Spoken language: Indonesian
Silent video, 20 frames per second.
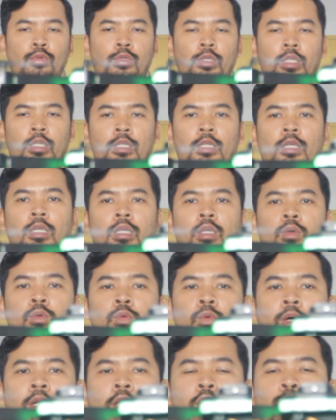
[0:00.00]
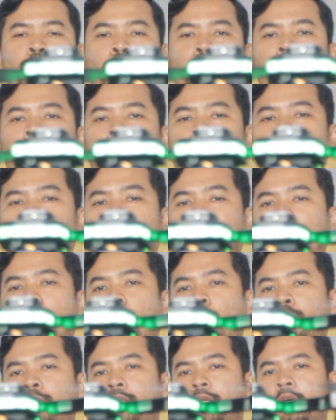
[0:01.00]
ini walaupun tidak
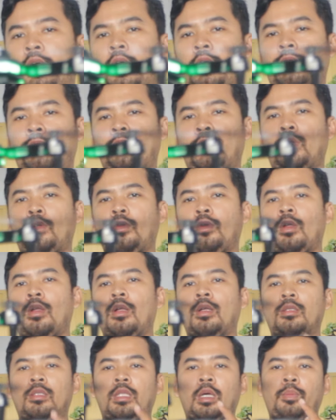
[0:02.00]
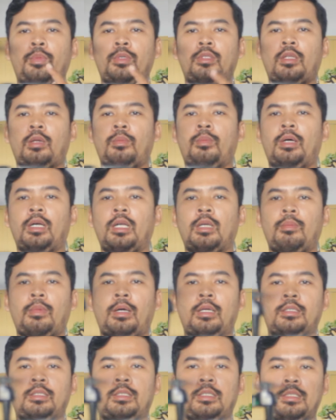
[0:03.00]
ada optical flow tapi terbangnya
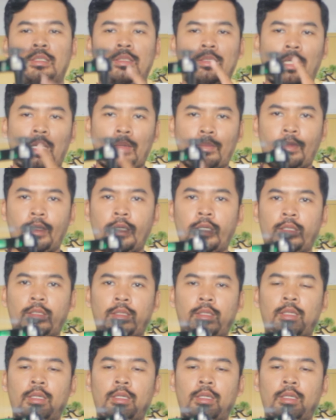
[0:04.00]
masih stabil